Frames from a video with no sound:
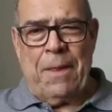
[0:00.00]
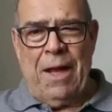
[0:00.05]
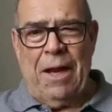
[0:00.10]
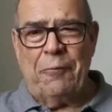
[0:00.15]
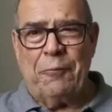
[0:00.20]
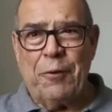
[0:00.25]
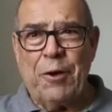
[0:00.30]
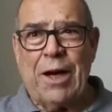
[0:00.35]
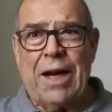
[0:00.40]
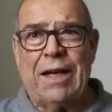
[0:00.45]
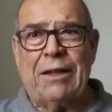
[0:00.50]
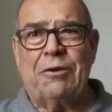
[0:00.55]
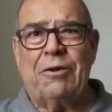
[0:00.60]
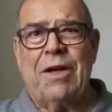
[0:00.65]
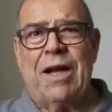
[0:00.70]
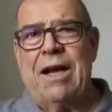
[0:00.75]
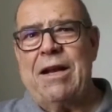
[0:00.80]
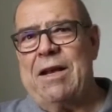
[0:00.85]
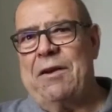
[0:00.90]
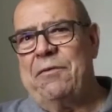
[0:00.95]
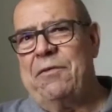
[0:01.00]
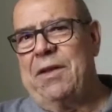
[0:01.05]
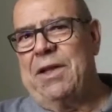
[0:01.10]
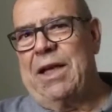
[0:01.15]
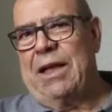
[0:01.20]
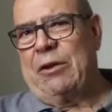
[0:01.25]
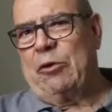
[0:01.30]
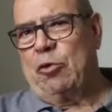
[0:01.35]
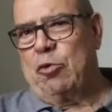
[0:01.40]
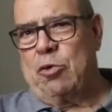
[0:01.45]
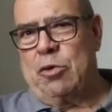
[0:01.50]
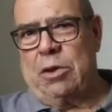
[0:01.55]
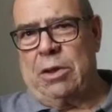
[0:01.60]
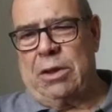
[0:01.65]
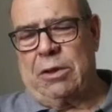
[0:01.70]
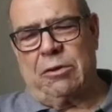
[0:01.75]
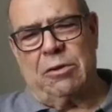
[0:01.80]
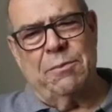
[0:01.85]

Ele foi cartorário a vida toda,